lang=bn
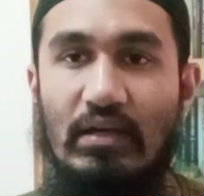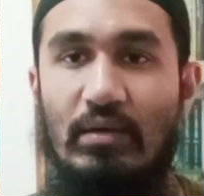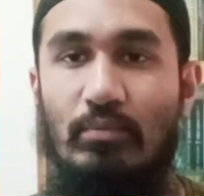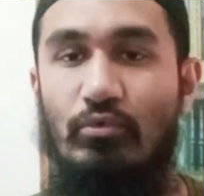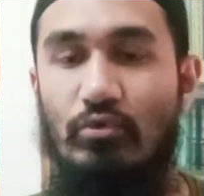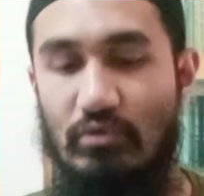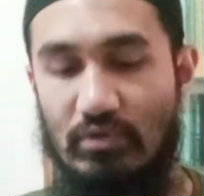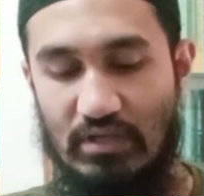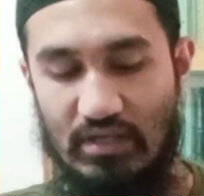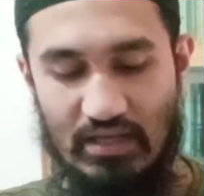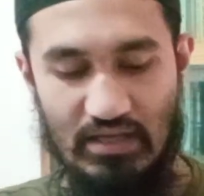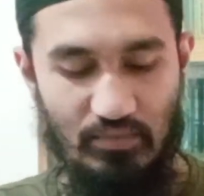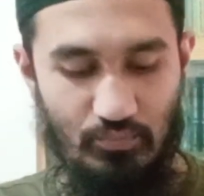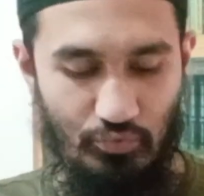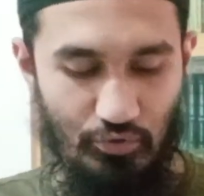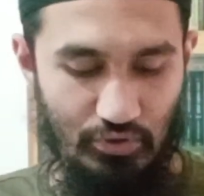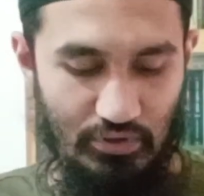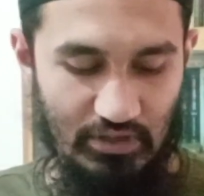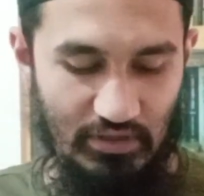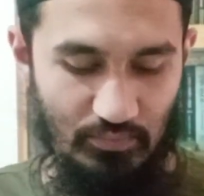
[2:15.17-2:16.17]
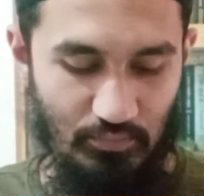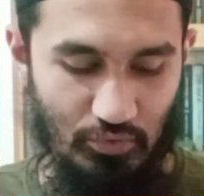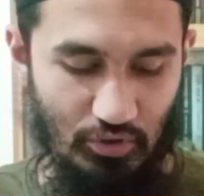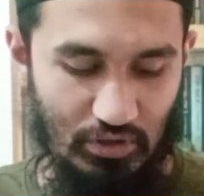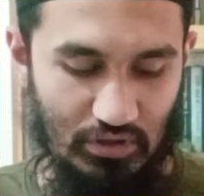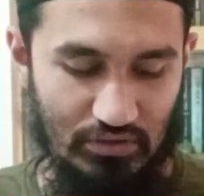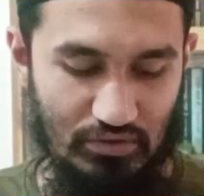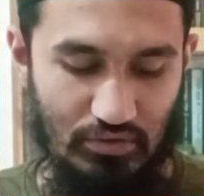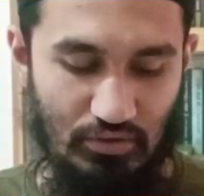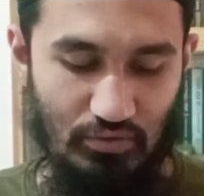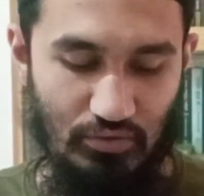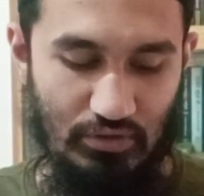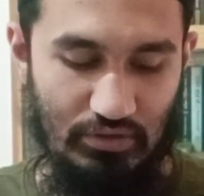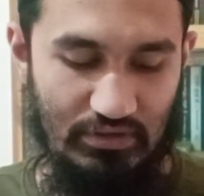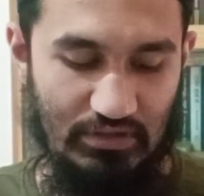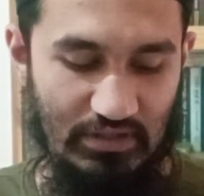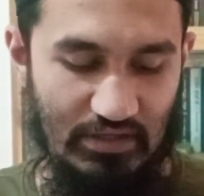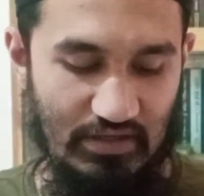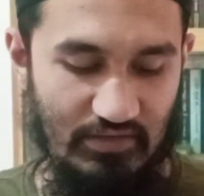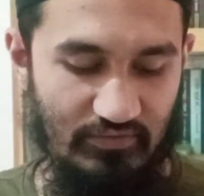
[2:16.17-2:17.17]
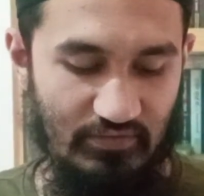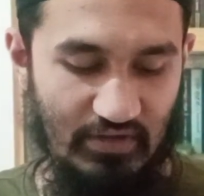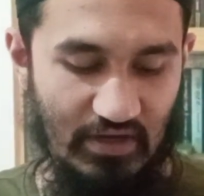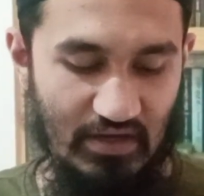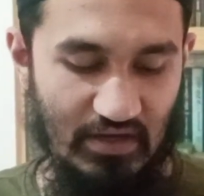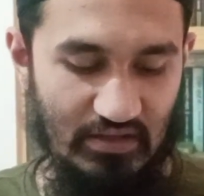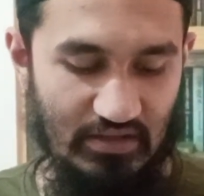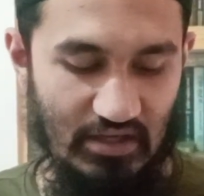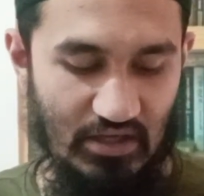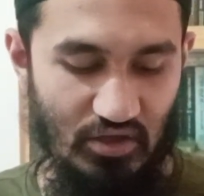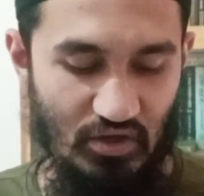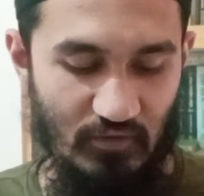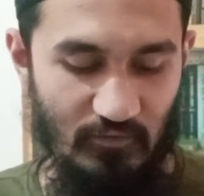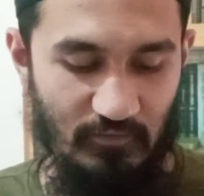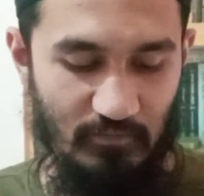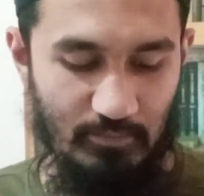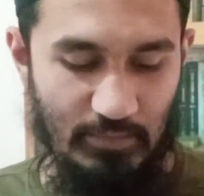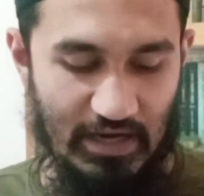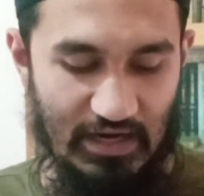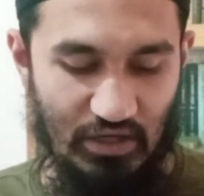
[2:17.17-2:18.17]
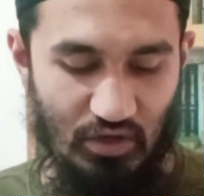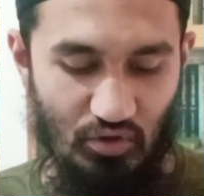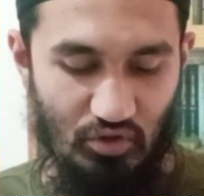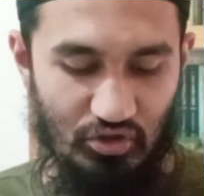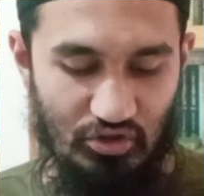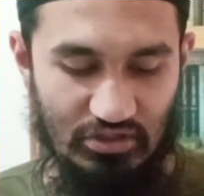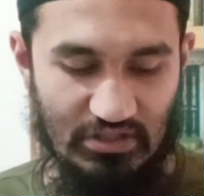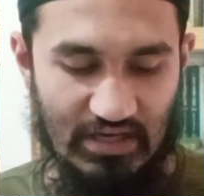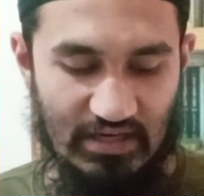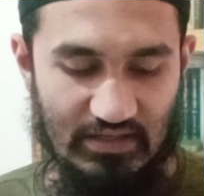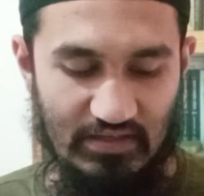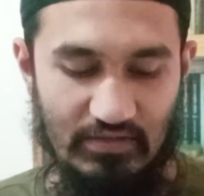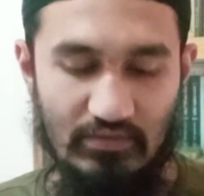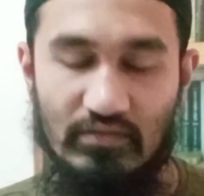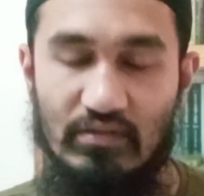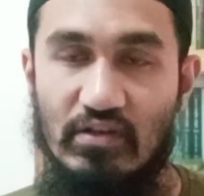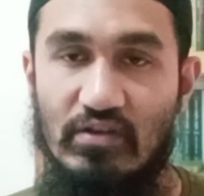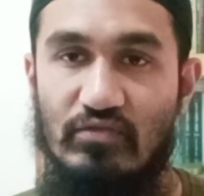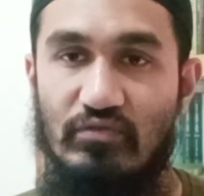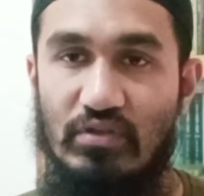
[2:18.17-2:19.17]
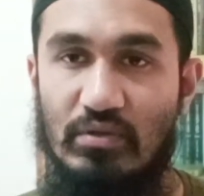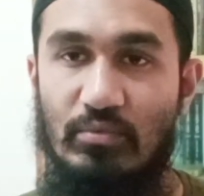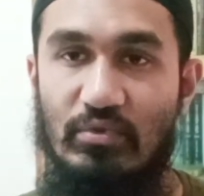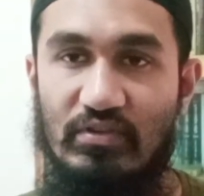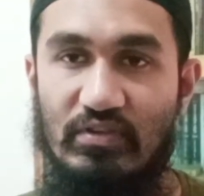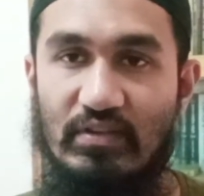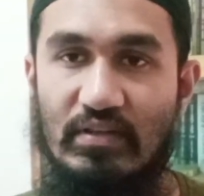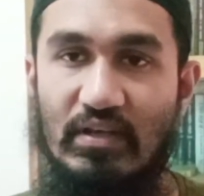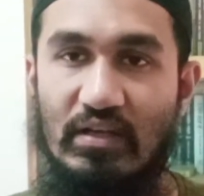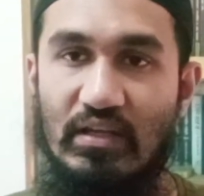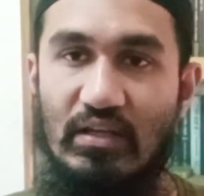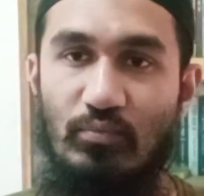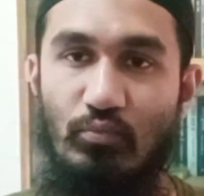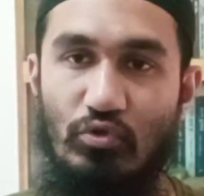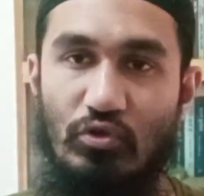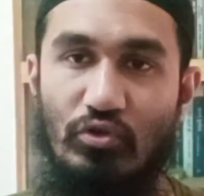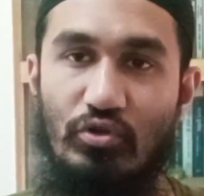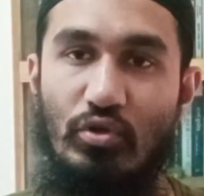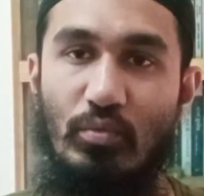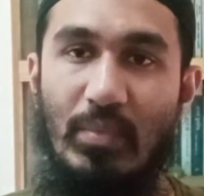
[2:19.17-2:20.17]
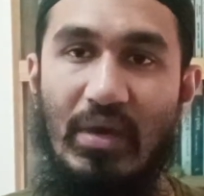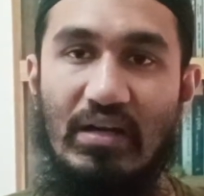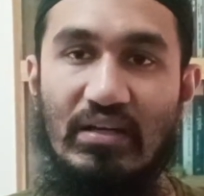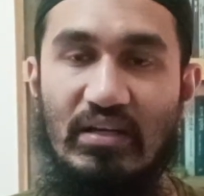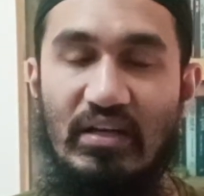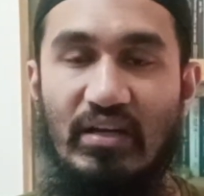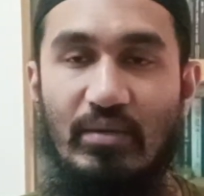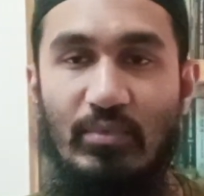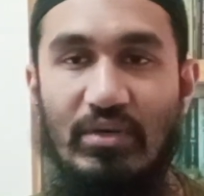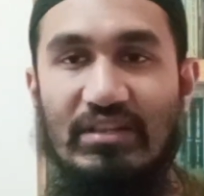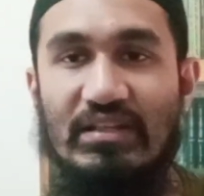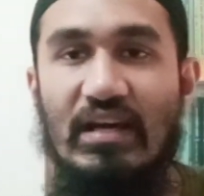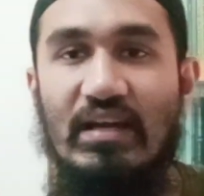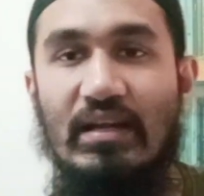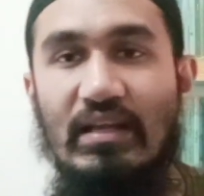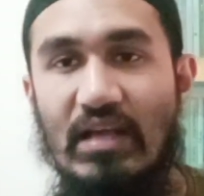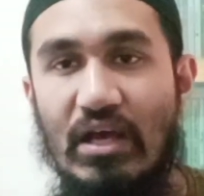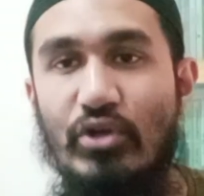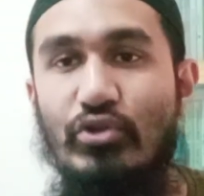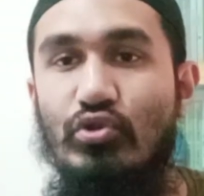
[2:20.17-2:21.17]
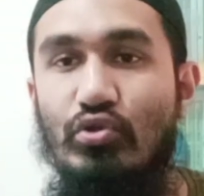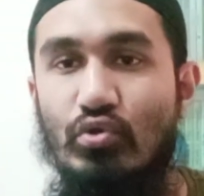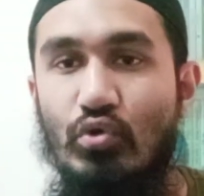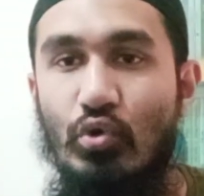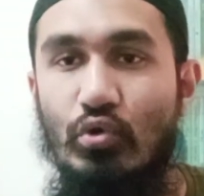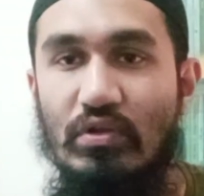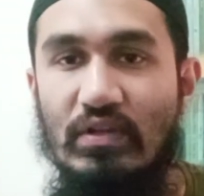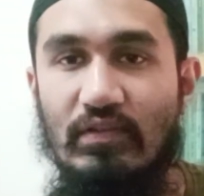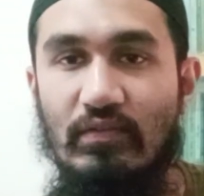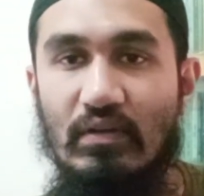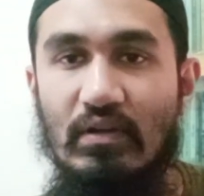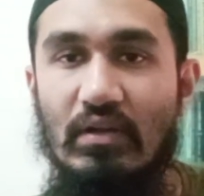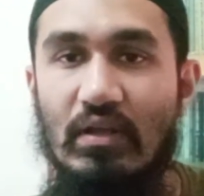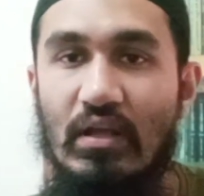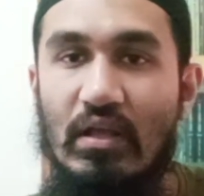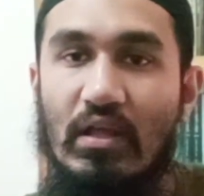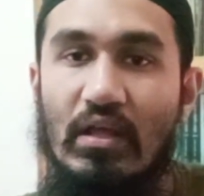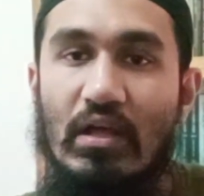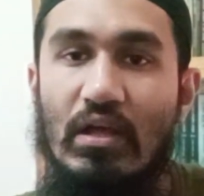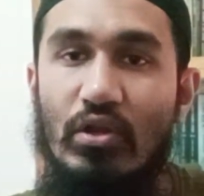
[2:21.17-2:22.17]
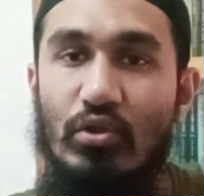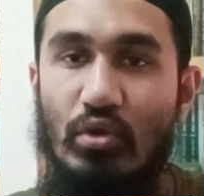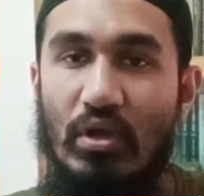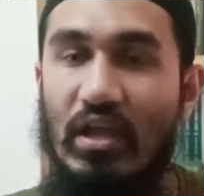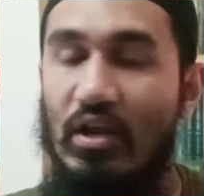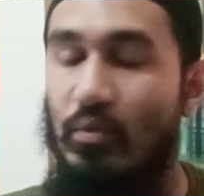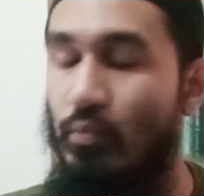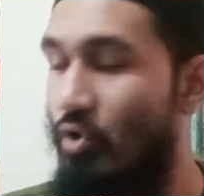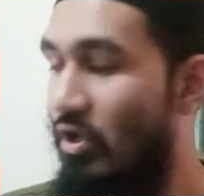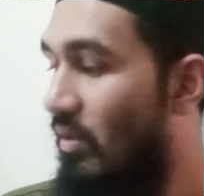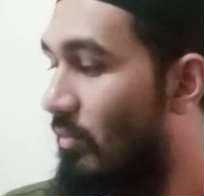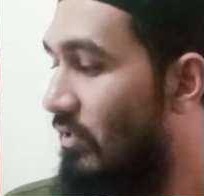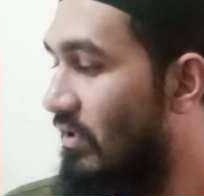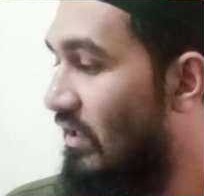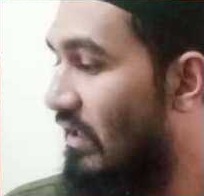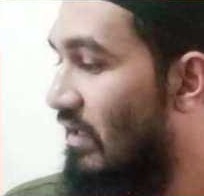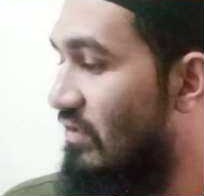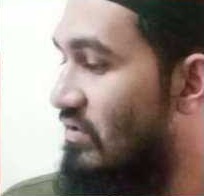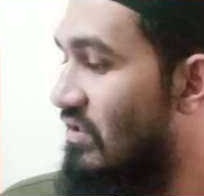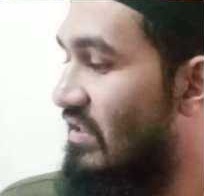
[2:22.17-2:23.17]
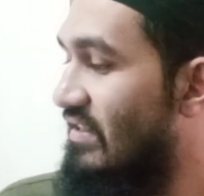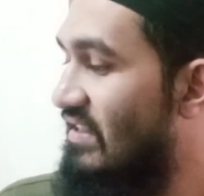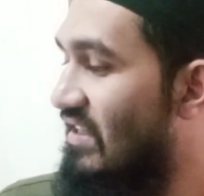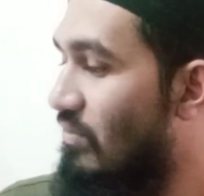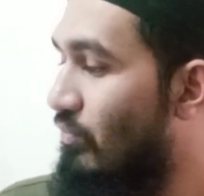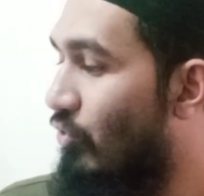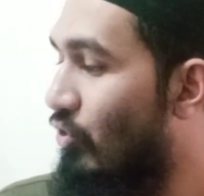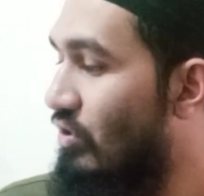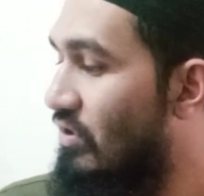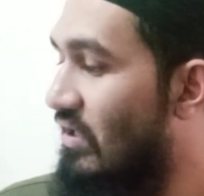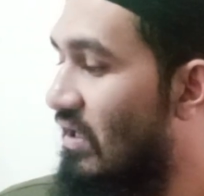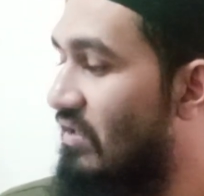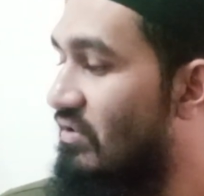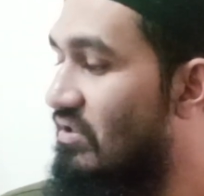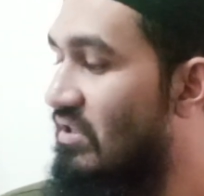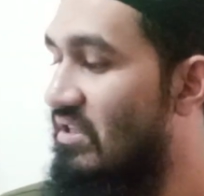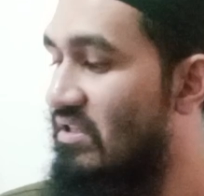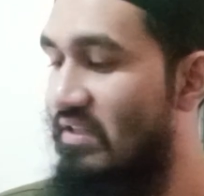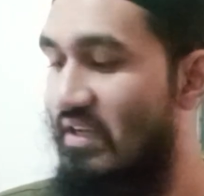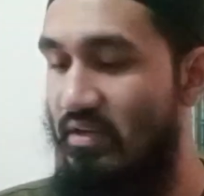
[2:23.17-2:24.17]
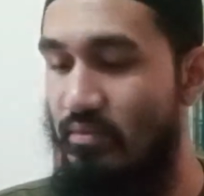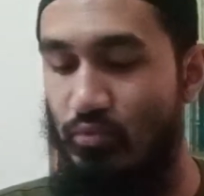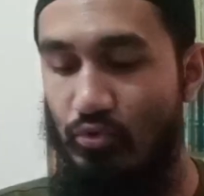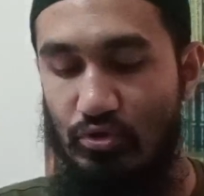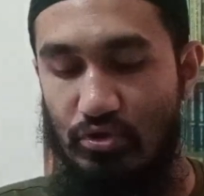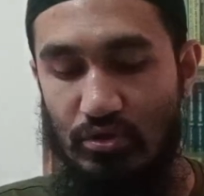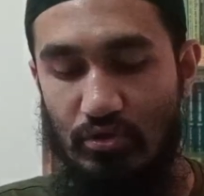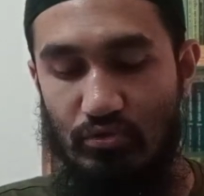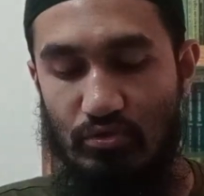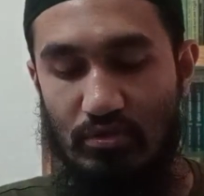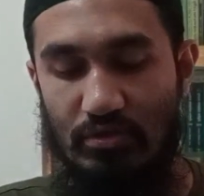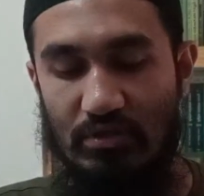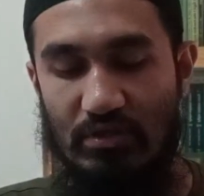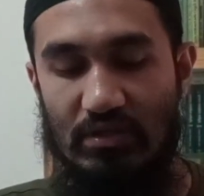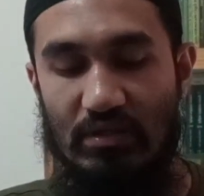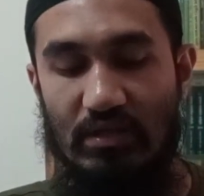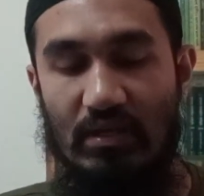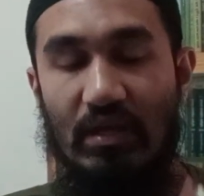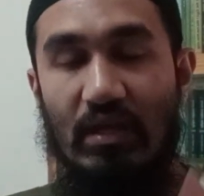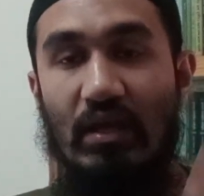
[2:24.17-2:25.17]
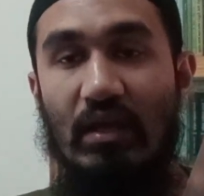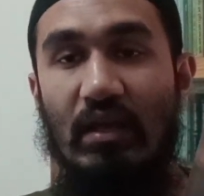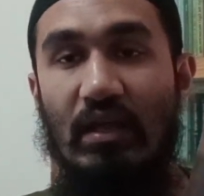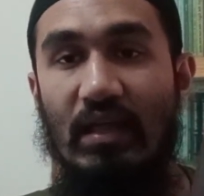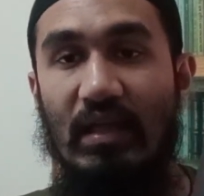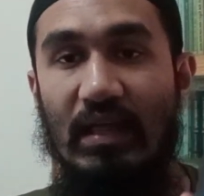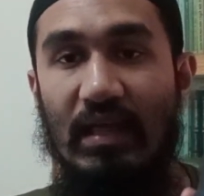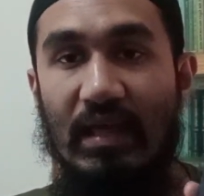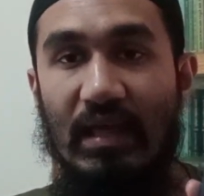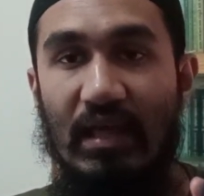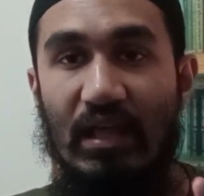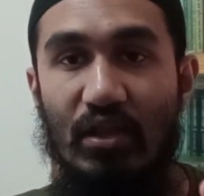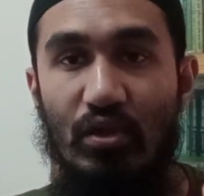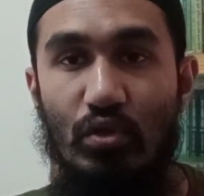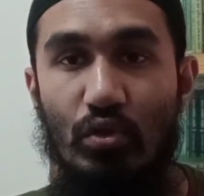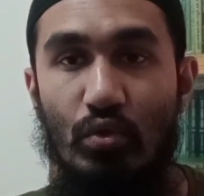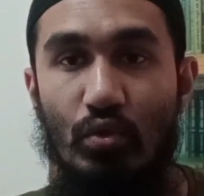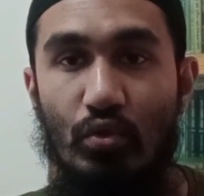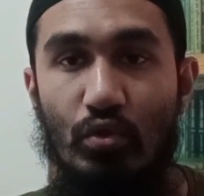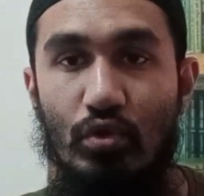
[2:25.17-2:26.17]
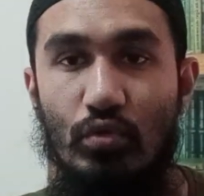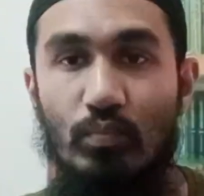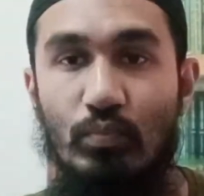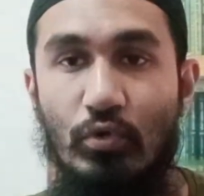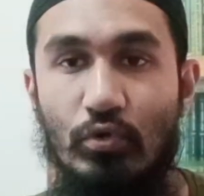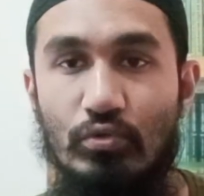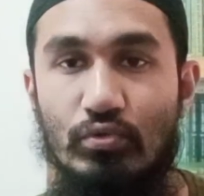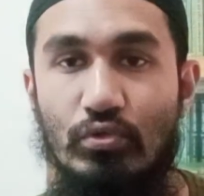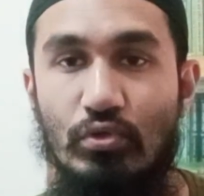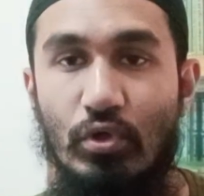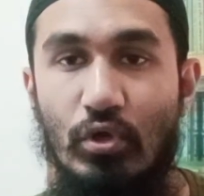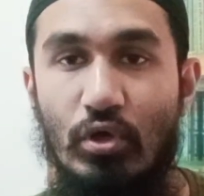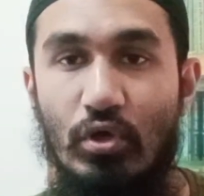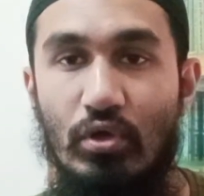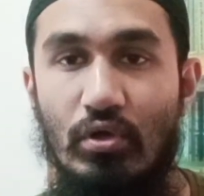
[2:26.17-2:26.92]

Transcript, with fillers: এবং এই বইটি প্রকাশিত হয়েছে সেন্টার অফ বেঙ্গল স্টাডিজ সিবিসি থেকে মূলত বাংলা নামা তারাই আয়োজন করতেছেন তো এরপর আমাদের কাছে যে বইটি আছে সেই বইটি হচ্ছে গিয়ে হিন্দু বৌদ্ধ